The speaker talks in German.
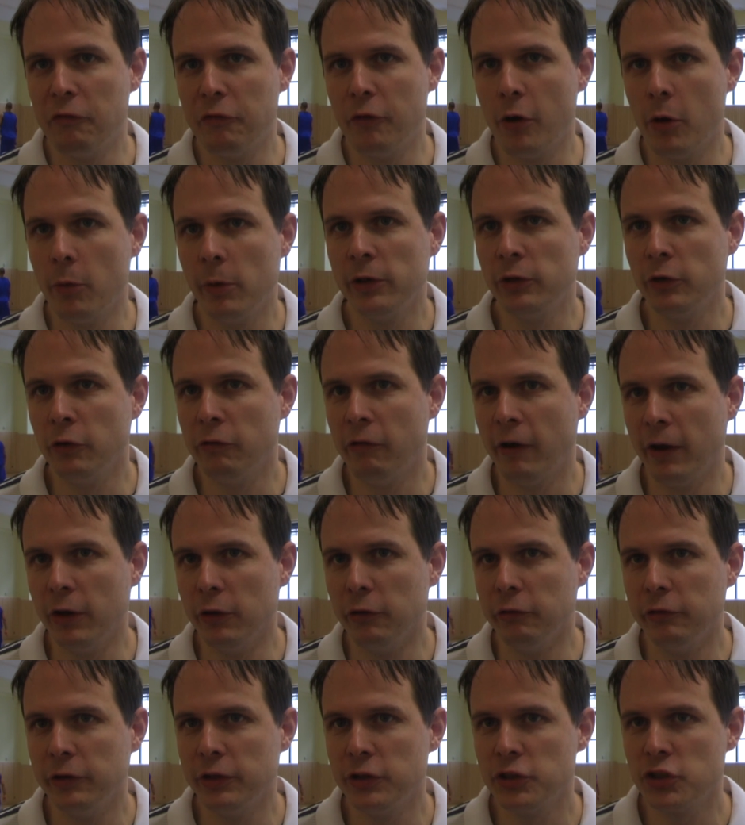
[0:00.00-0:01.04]
Forward
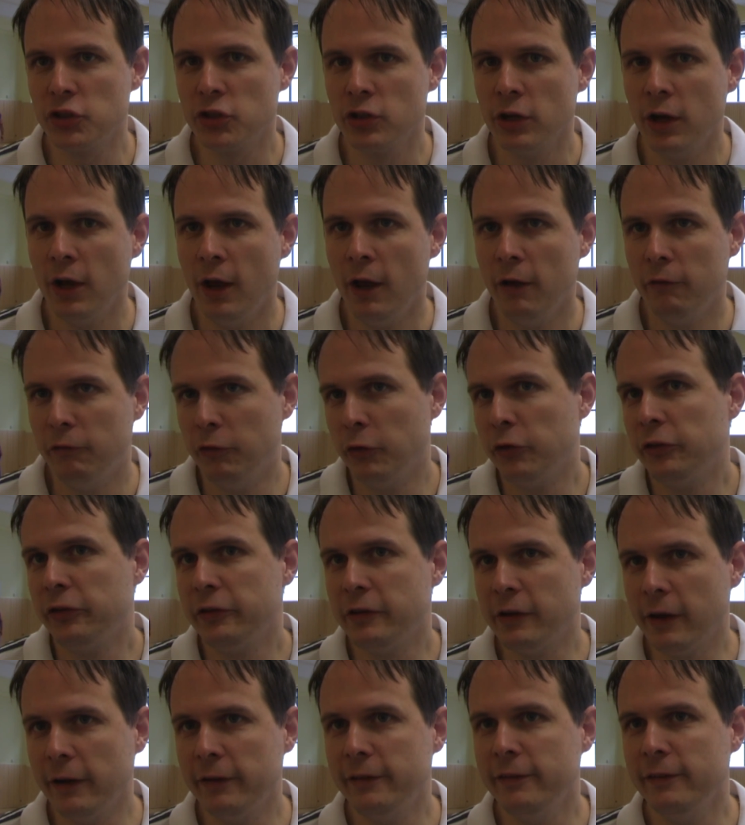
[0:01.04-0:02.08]
Jovanovic wird
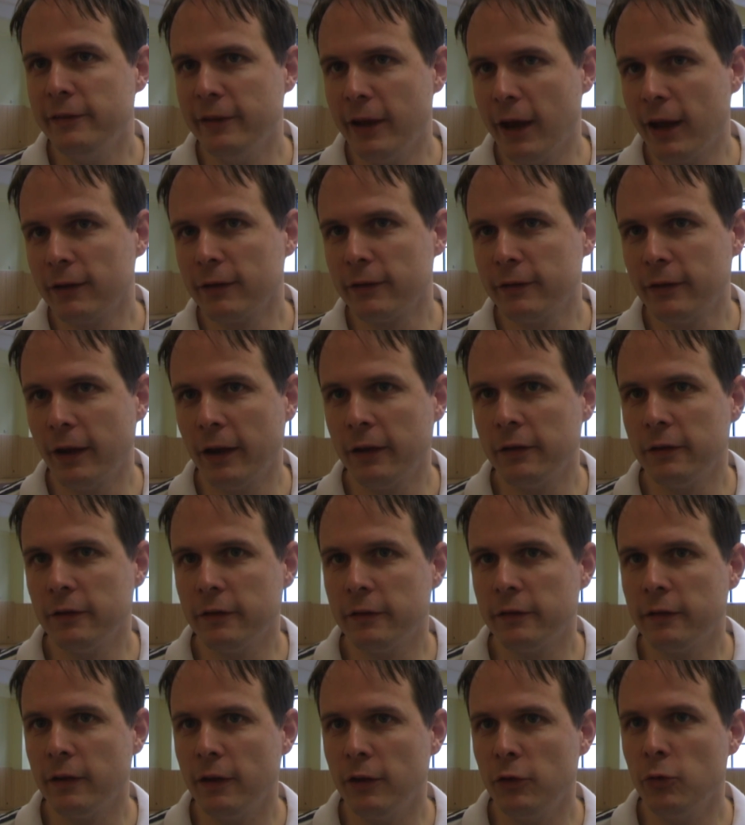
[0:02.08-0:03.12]
sicherlich ein sehr
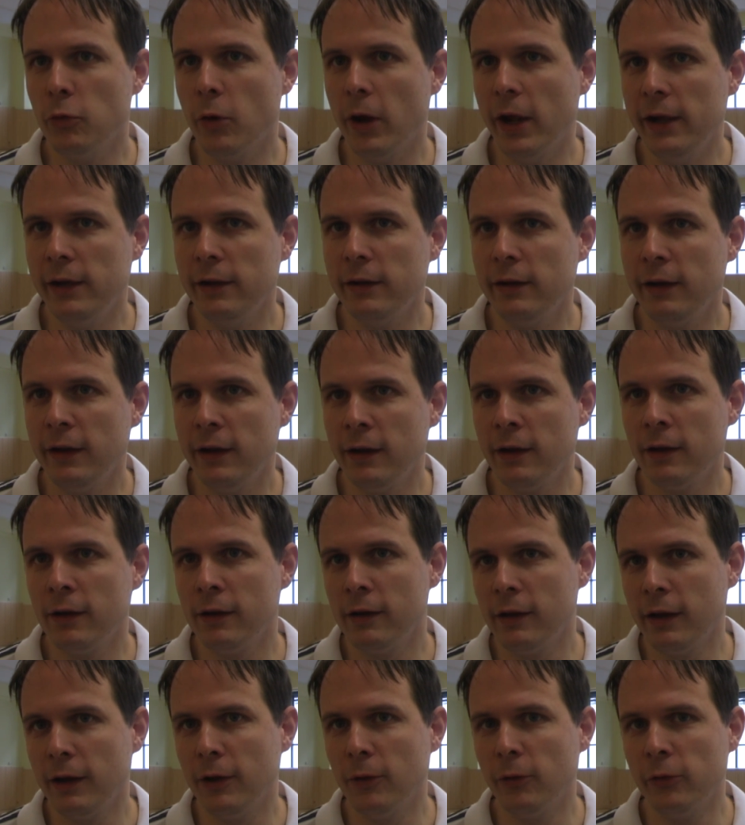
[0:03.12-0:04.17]
interessantes äh, Duell
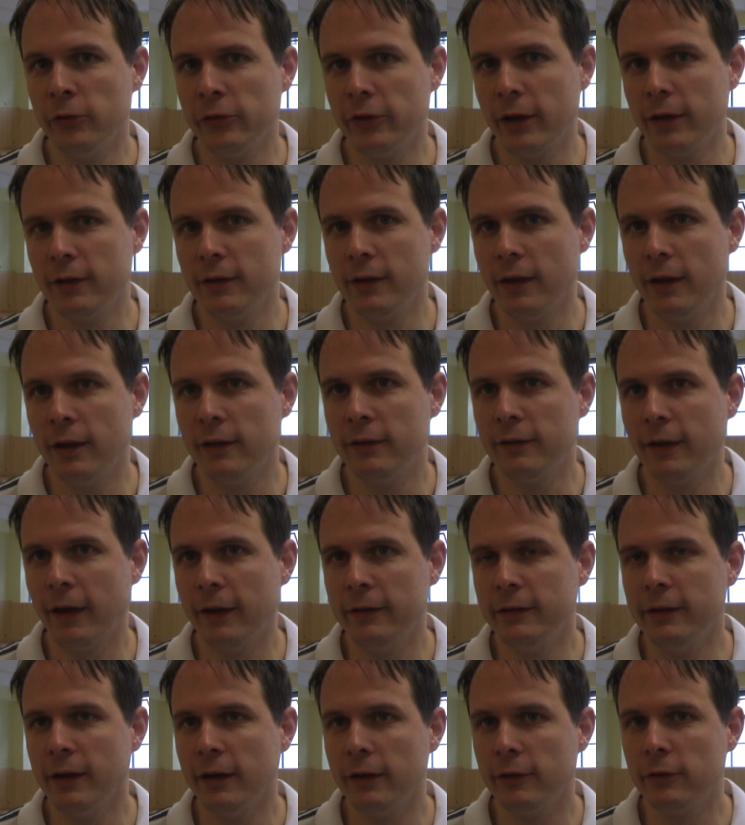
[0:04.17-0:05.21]
gegen, gegen unseren äh,
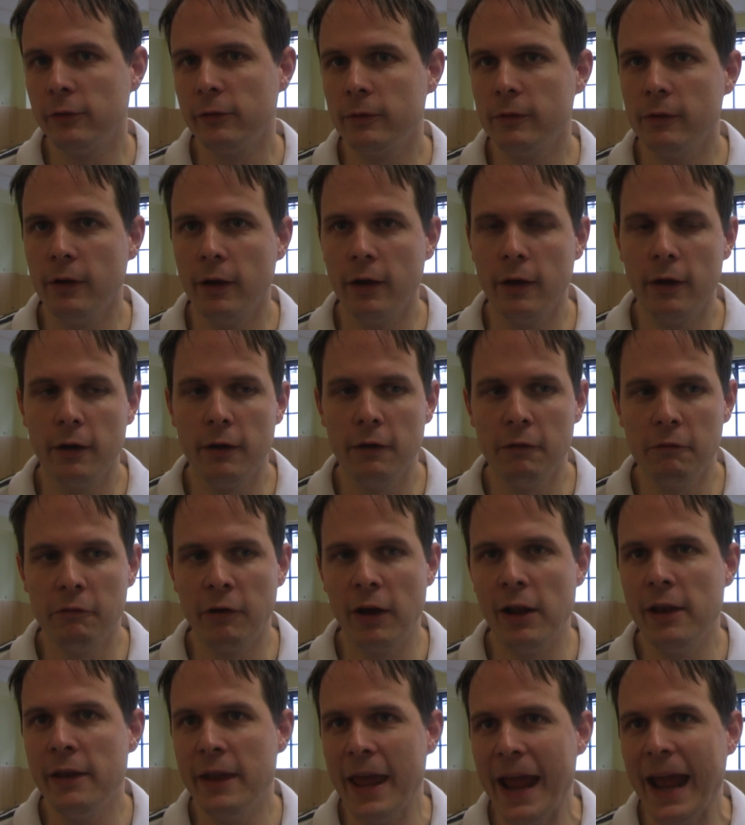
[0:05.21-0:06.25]
Tadic, äh,
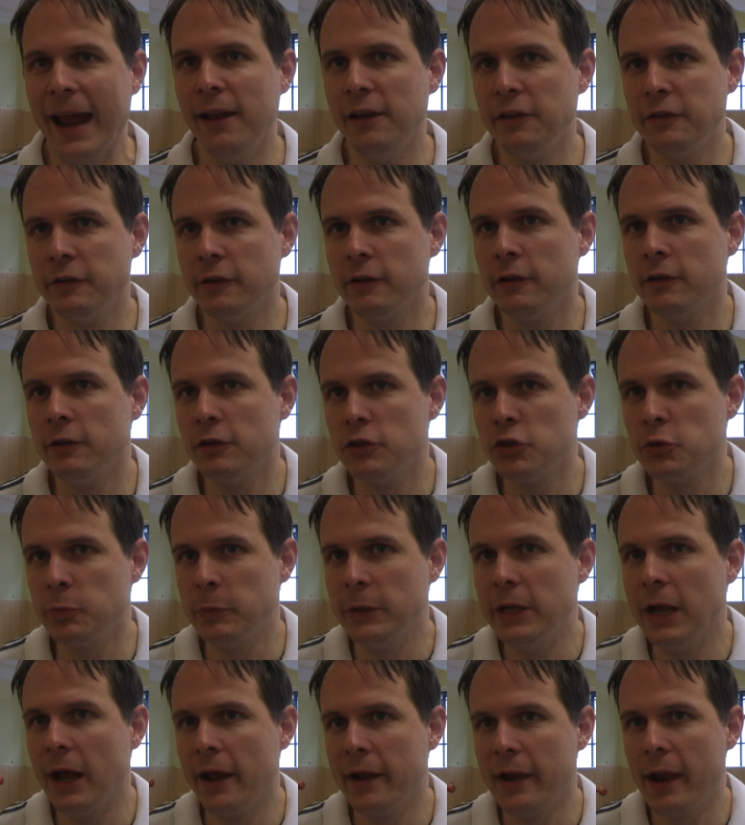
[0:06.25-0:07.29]
weil eine ähnliche
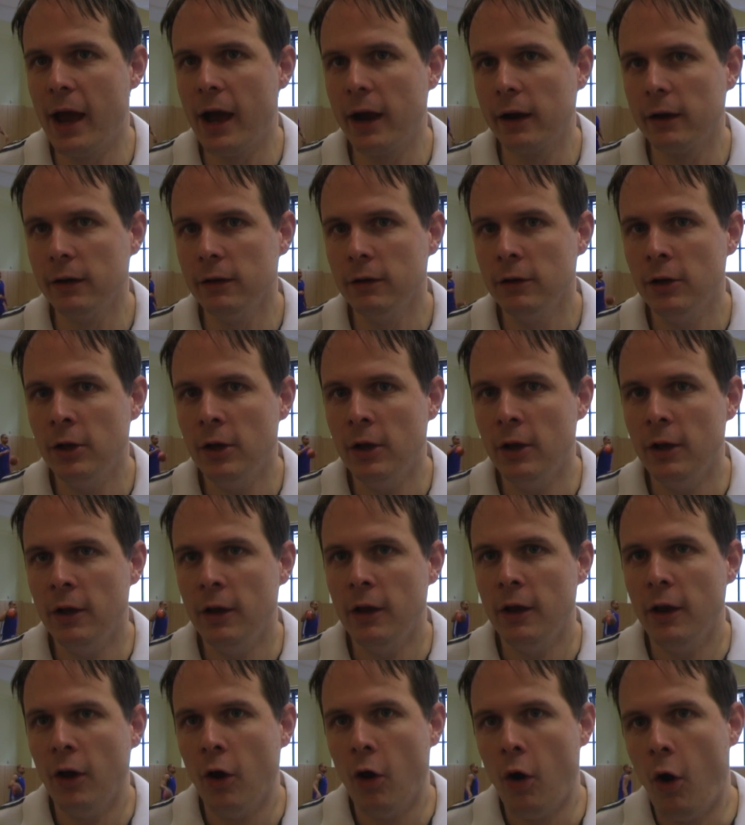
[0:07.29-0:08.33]
Spielanlage.
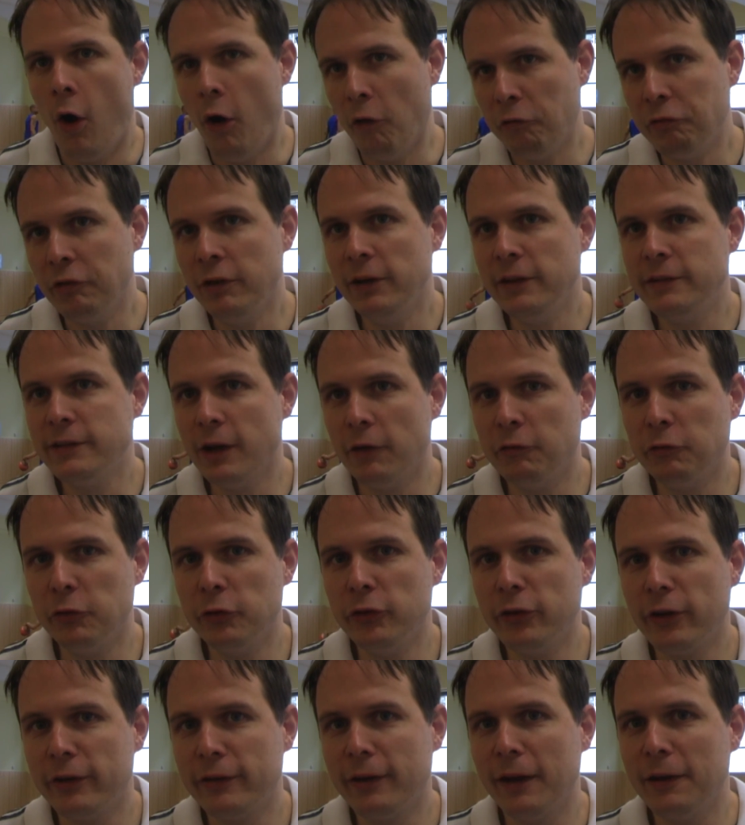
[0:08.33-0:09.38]
Hoffentlich auf
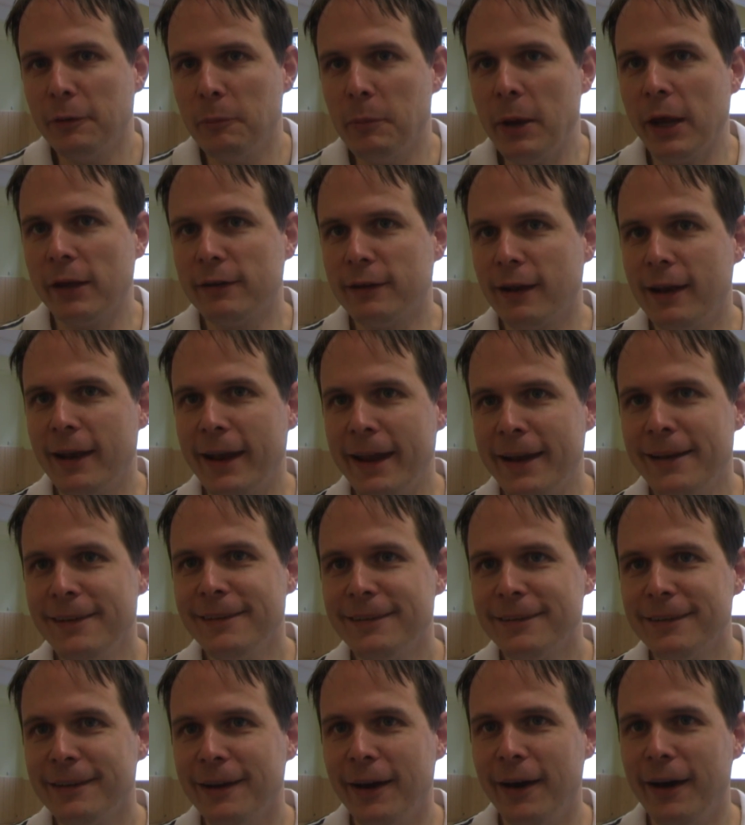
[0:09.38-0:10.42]
unserer Seite mehr
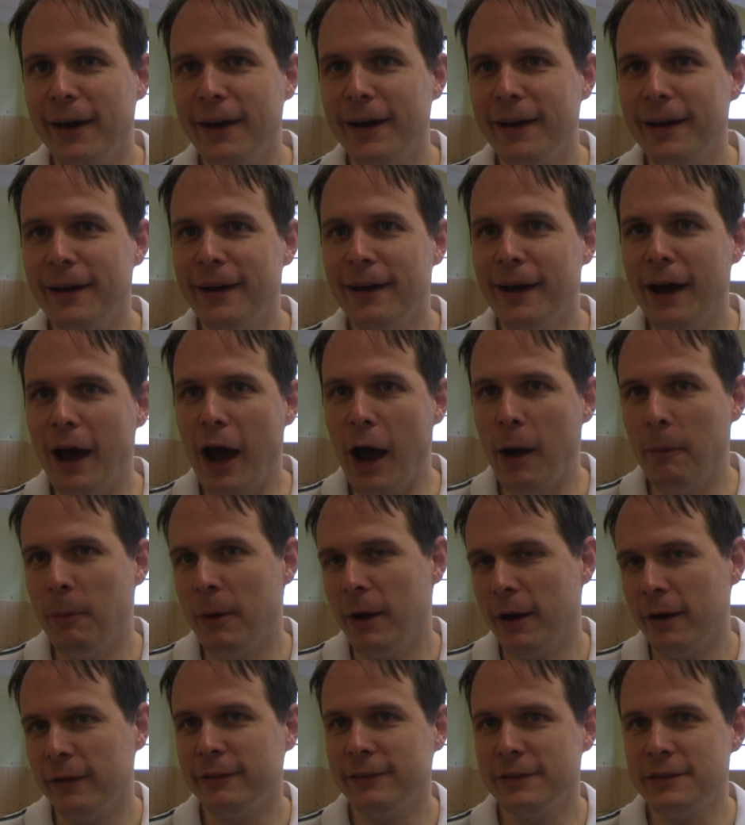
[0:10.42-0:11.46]
Talent, äh,
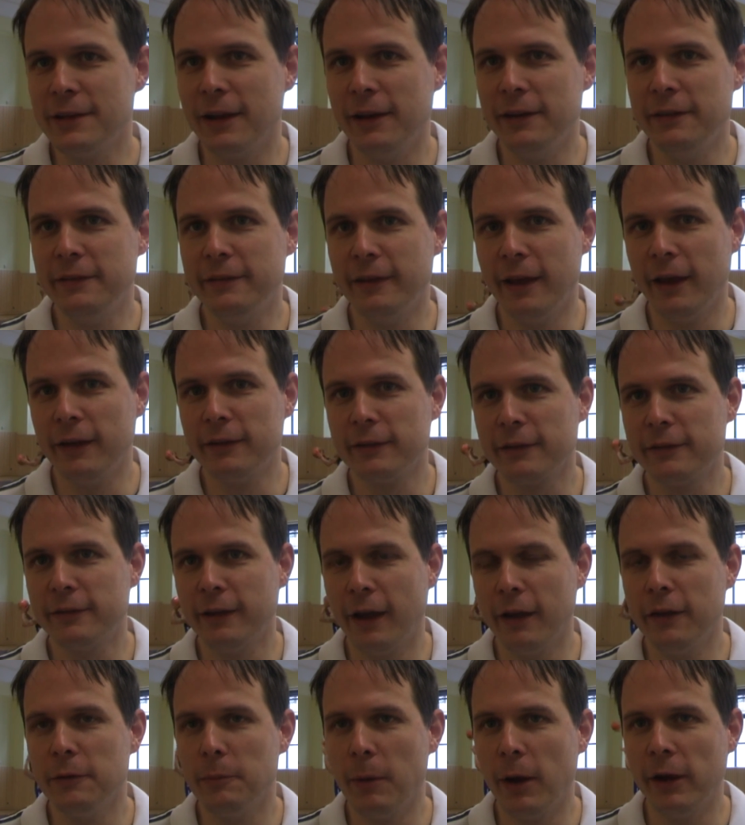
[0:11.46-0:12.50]
aber sicherlich sehr
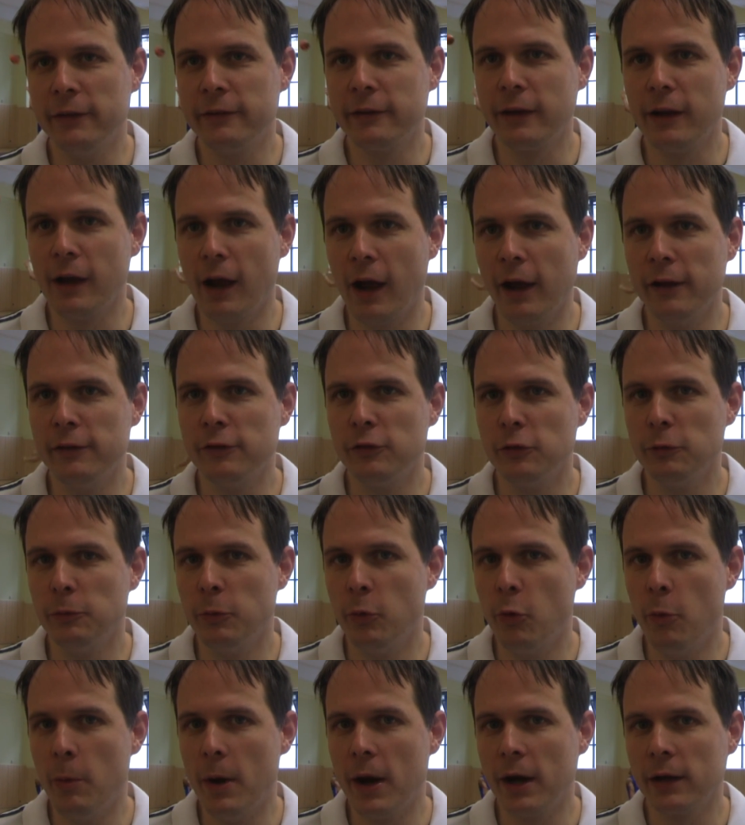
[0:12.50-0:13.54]
interessant im 1 gegen 1 zu
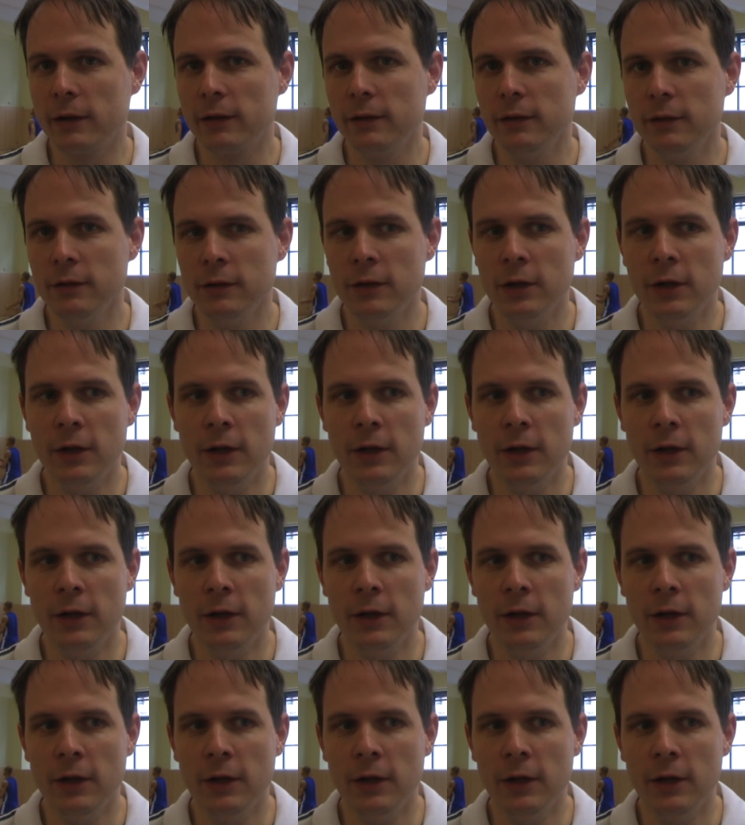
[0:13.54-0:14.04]
beobachten.